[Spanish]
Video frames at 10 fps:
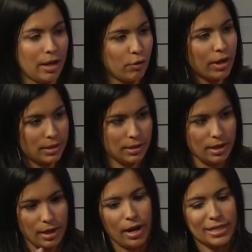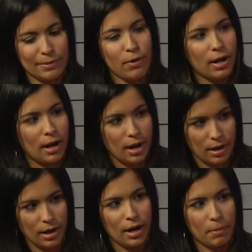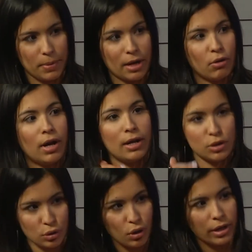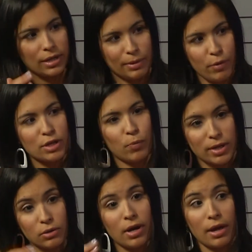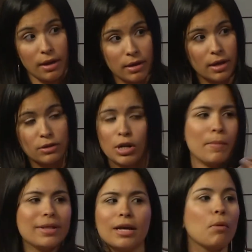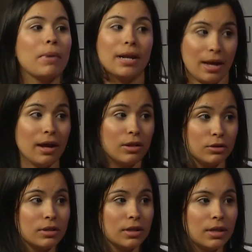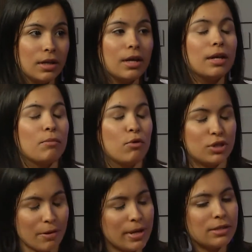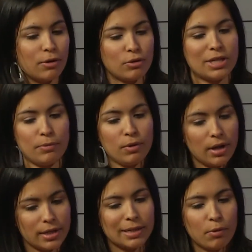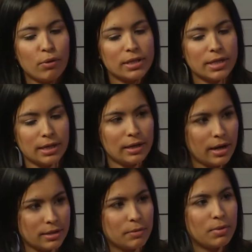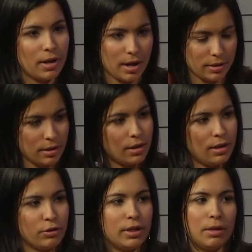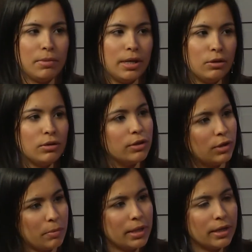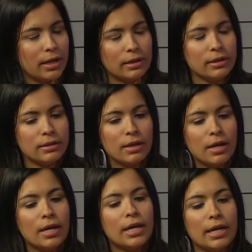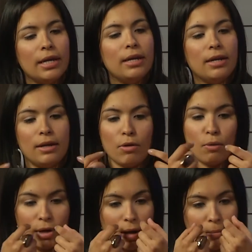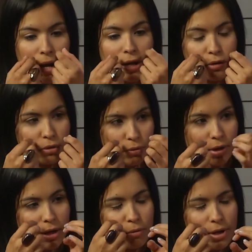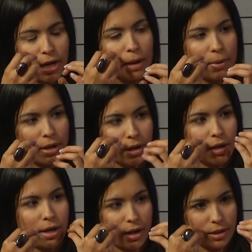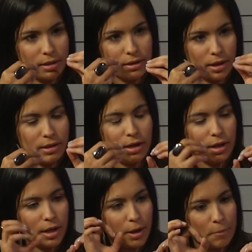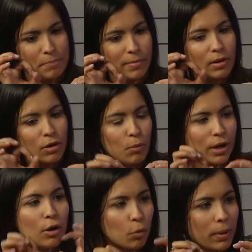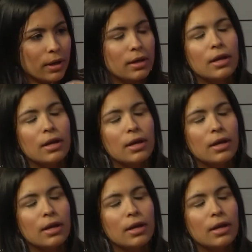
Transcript: daño que, le hacemos a la piel con el sol que estamos expuestos cada día, solamente con manejando. Muchas veces cuando hacemos, hacemos un skin análisis antes de los tratamientos, es totalmente gratis, y con una micro, una, cámara que, tiene como una lupa,